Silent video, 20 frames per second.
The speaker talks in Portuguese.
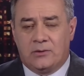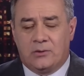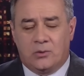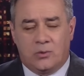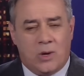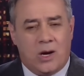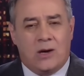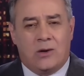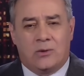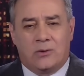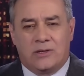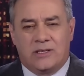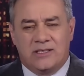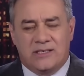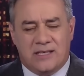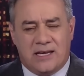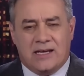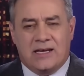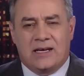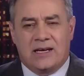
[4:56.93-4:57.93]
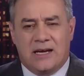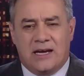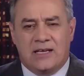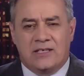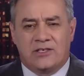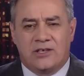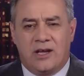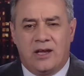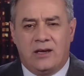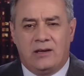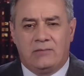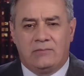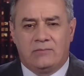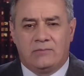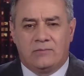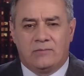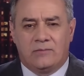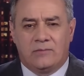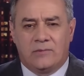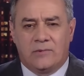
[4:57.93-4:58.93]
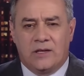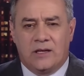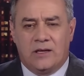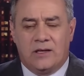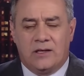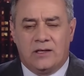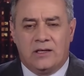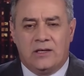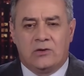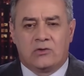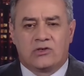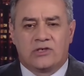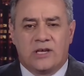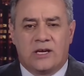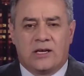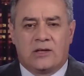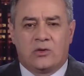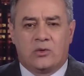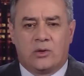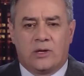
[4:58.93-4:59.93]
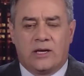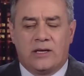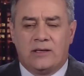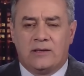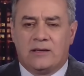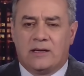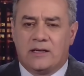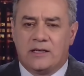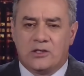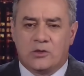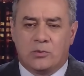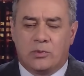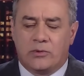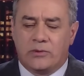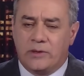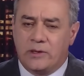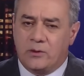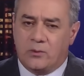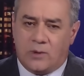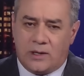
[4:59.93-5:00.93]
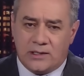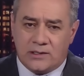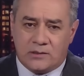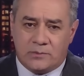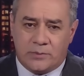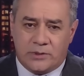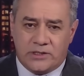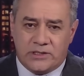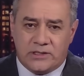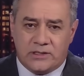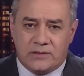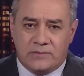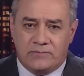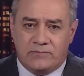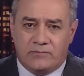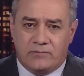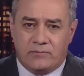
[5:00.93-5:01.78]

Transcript: Uau, que sacanagem, hein? E o senador ainda respondeu, aspas.